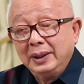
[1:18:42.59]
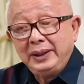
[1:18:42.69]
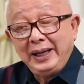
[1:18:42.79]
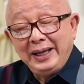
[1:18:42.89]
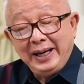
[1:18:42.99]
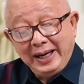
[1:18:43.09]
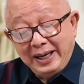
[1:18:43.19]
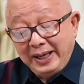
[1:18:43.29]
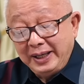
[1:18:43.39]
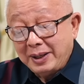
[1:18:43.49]
ที่หนีค
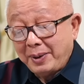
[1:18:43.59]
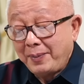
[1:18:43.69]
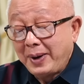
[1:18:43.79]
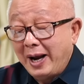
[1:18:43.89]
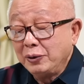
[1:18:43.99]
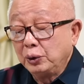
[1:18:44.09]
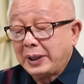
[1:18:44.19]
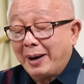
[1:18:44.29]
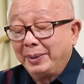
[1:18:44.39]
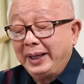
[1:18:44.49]
ดีจำนำข้าวอยู่
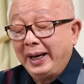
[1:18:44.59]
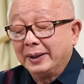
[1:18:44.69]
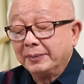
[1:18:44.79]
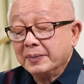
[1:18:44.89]
ต่างประเทศ